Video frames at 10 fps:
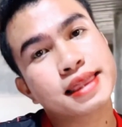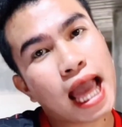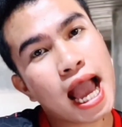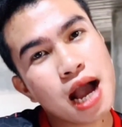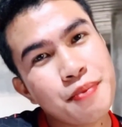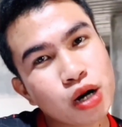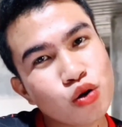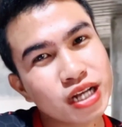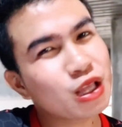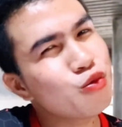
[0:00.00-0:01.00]
pa nga
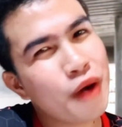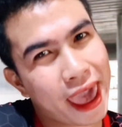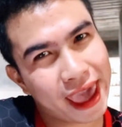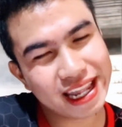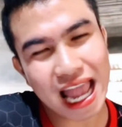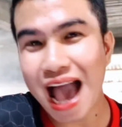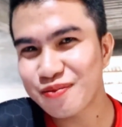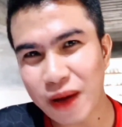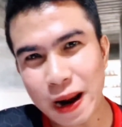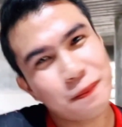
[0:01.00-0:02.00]
baro nga tawen,
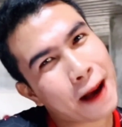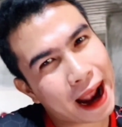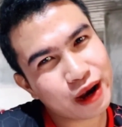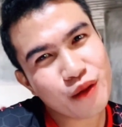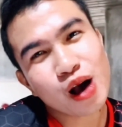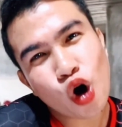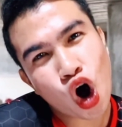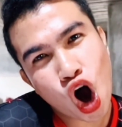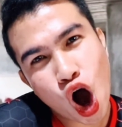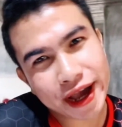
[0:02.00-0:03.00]
agbalbaliw
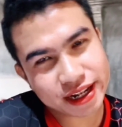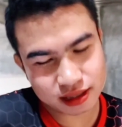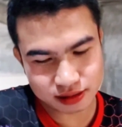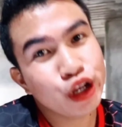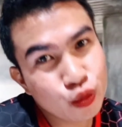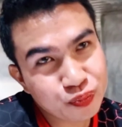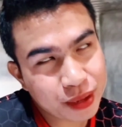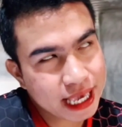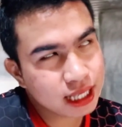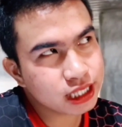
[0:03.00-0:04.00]
akon. No
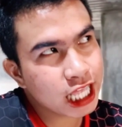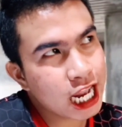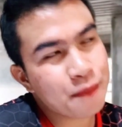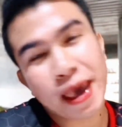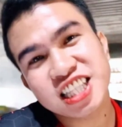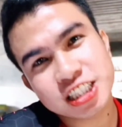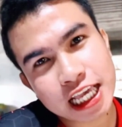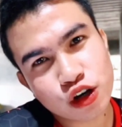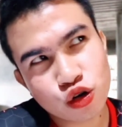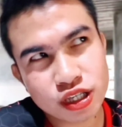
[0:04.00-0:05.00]
pink ti
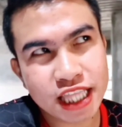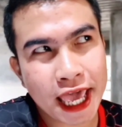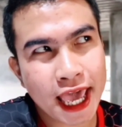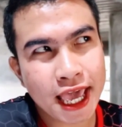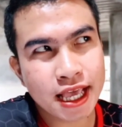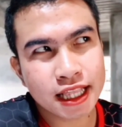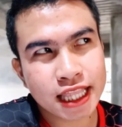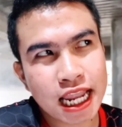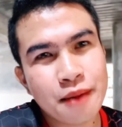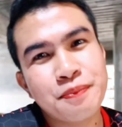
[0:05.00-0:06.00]
lipestick ko ide,
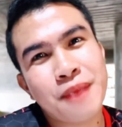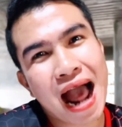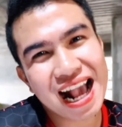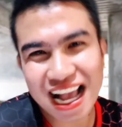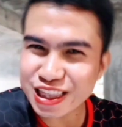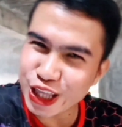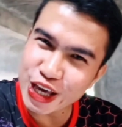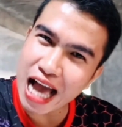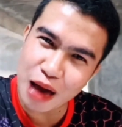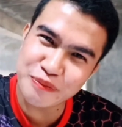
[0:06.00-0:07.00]
nalabaga ti
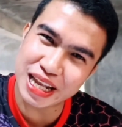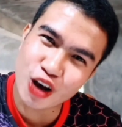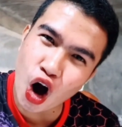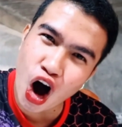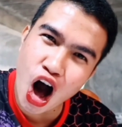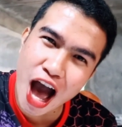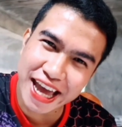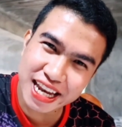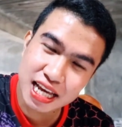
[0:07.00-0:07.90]
ikabil kon.